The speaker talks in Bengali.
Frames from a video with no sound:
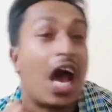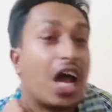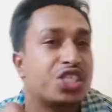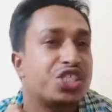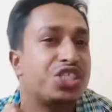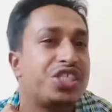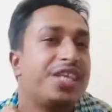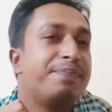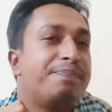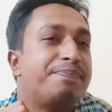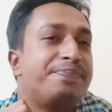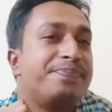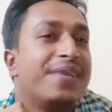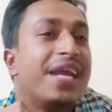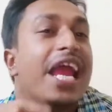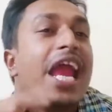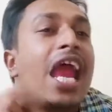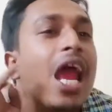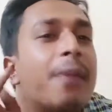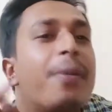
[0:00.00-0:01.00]
হার্সদ্বীপ
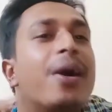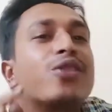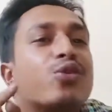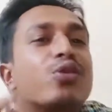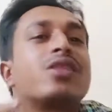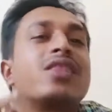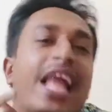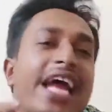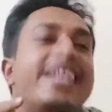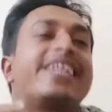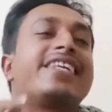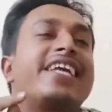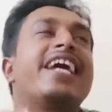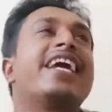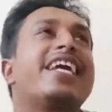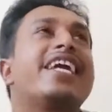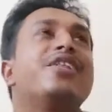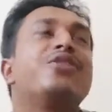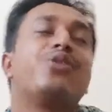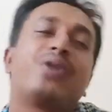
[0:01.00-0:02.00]
এবাদত
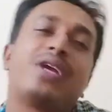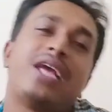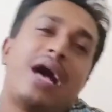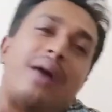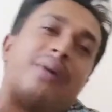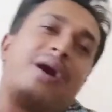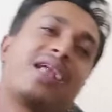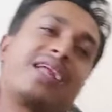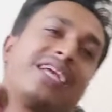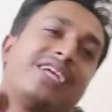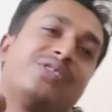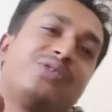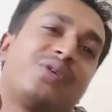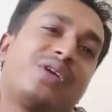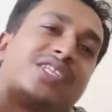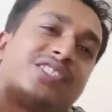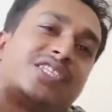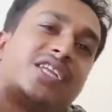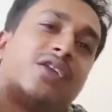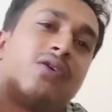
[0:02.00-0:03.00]
লাইটকেই কিন্তু কি আবার
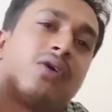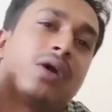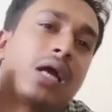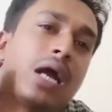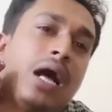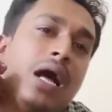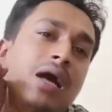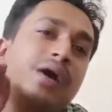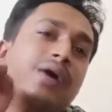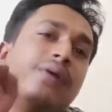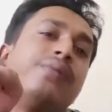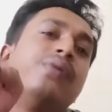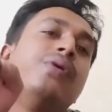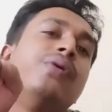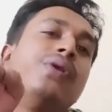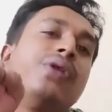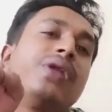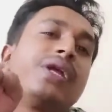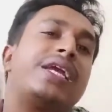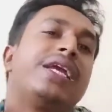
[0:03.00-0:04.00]
কিন্তু কি শ্রীলঙ্কা
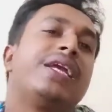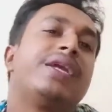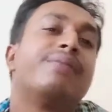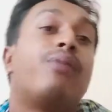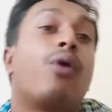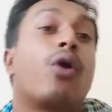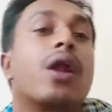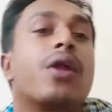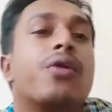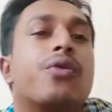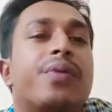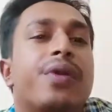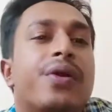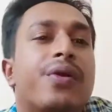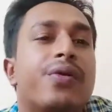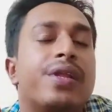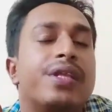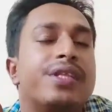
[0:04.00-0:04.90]
ফুল কি ভরাডুবি